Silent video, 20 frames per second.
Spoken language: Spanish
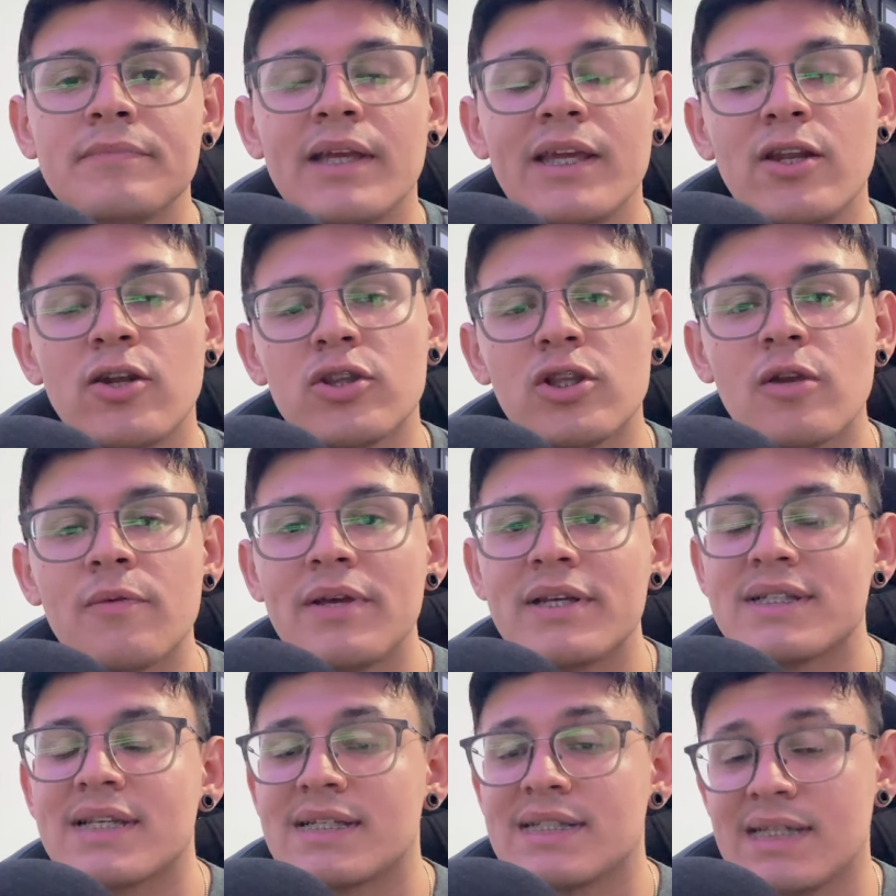Y no te
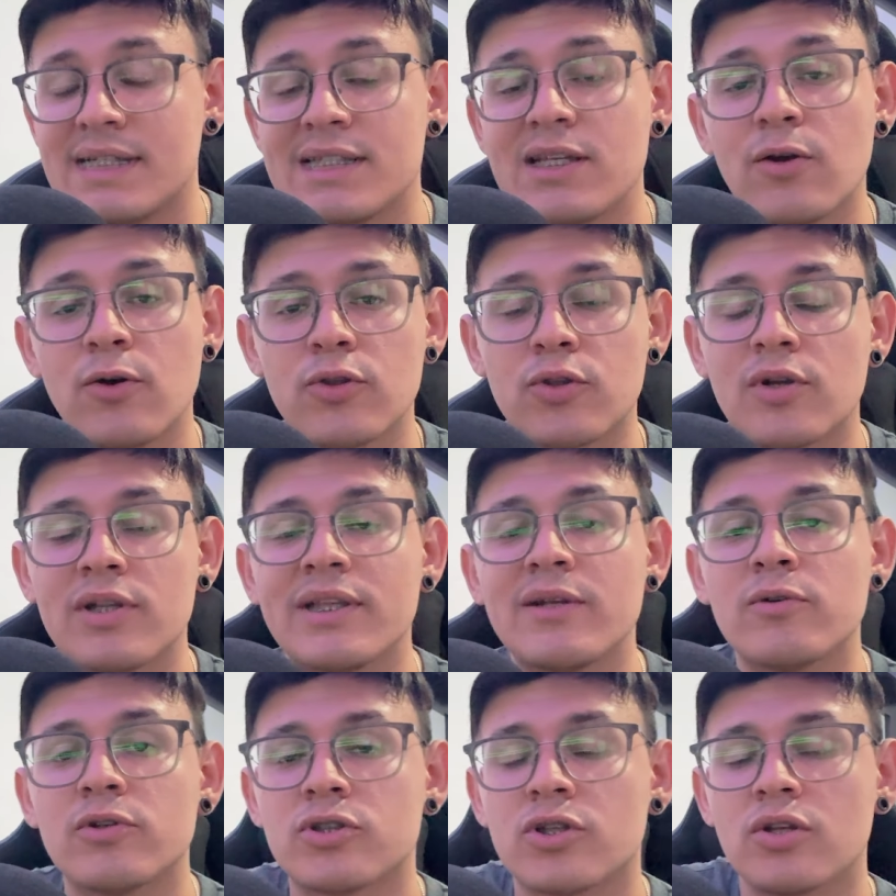olvides que si este control
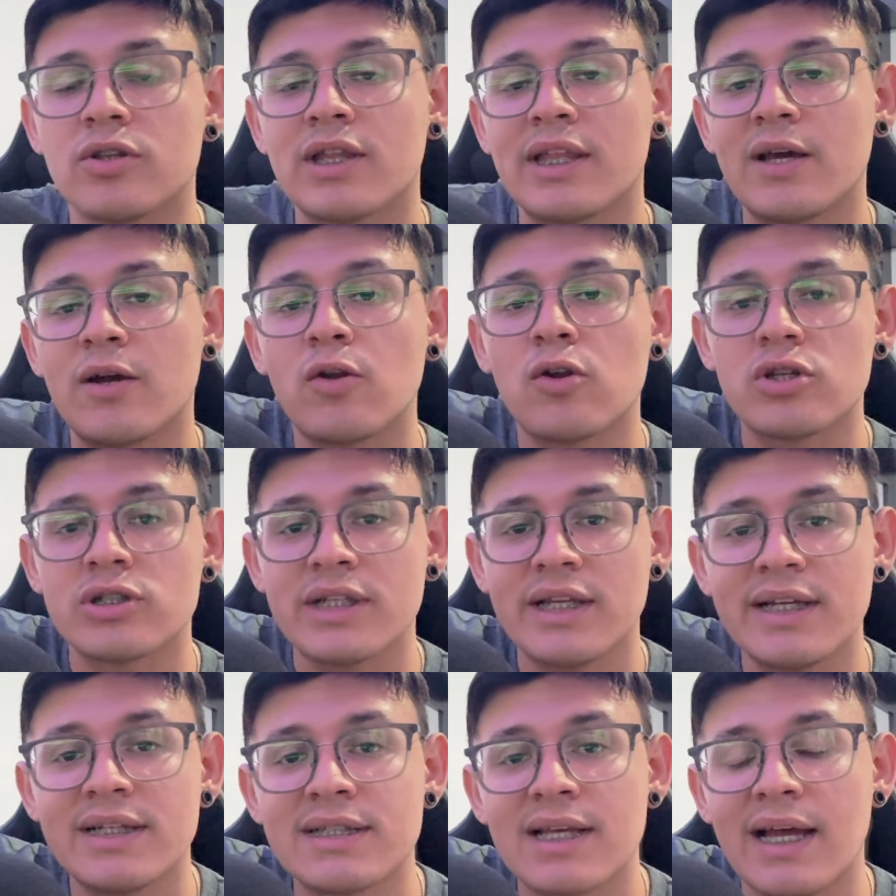te gustó, te dejo los
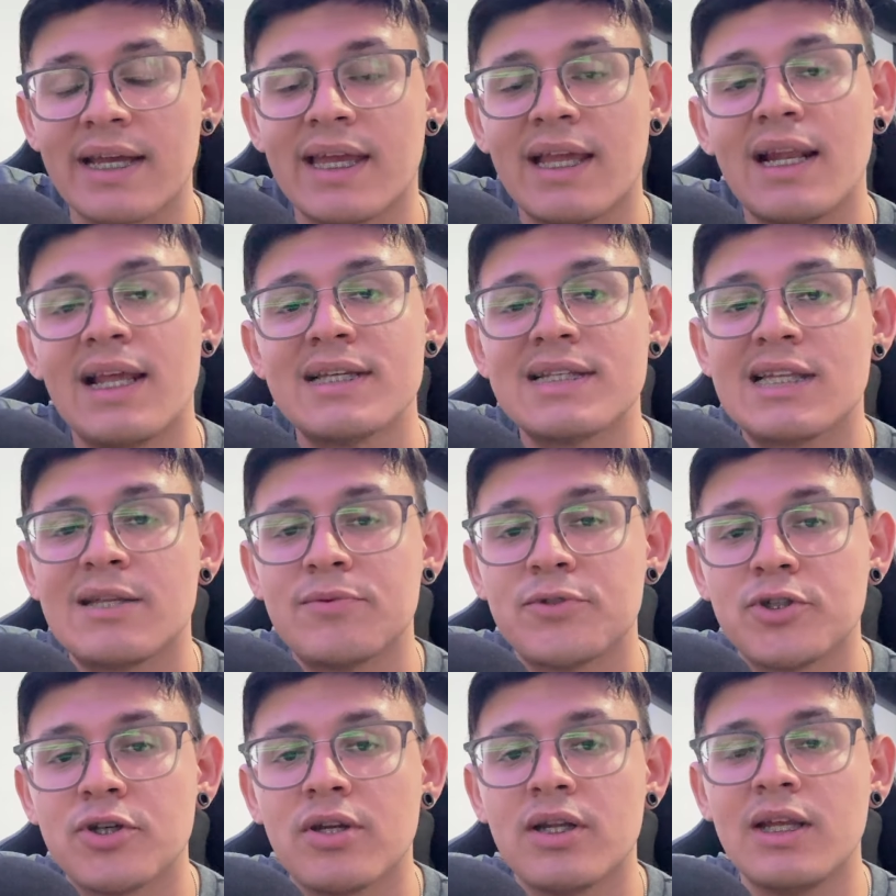links aquí en la
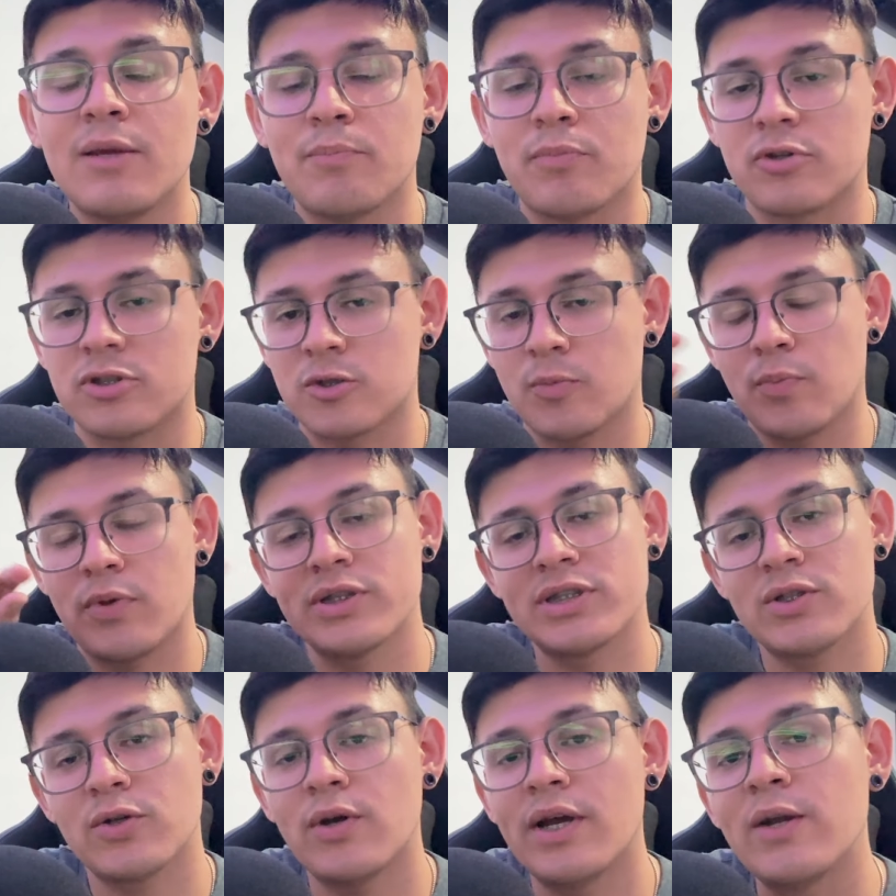descripción y por
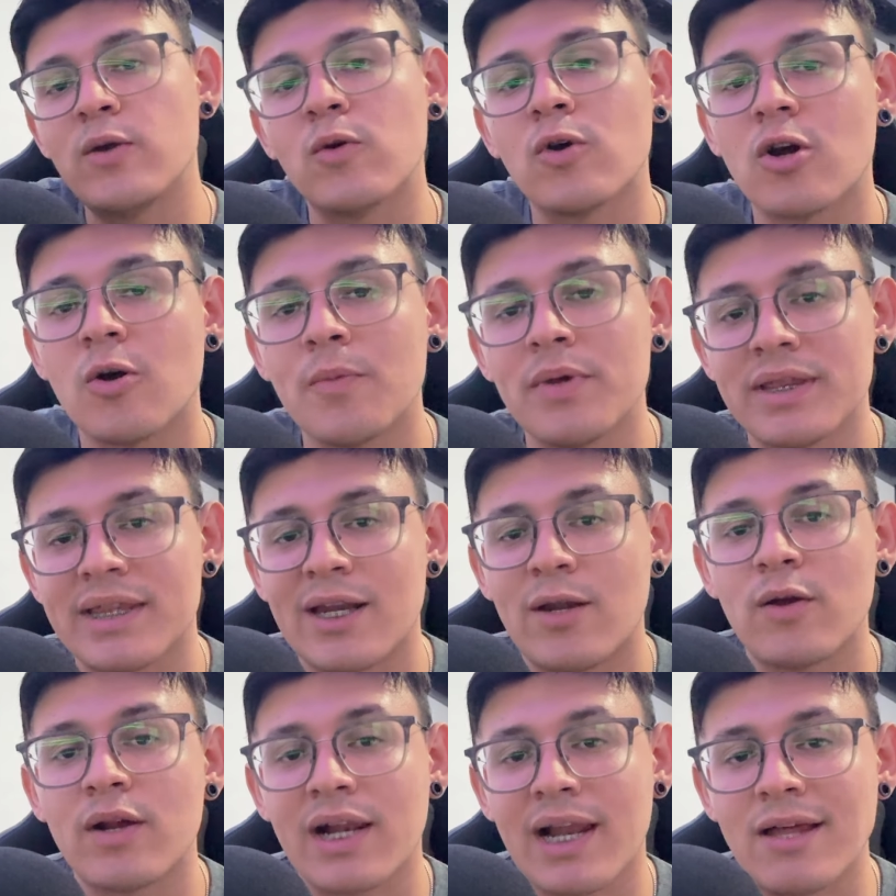supuesto en un
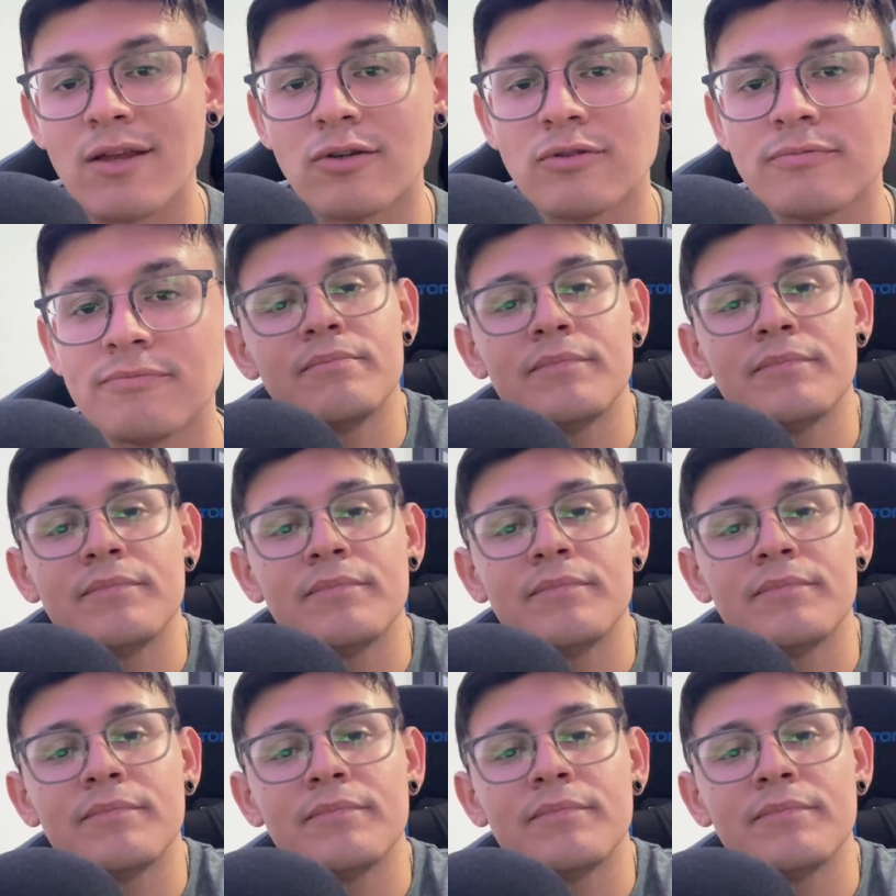comentario anclado.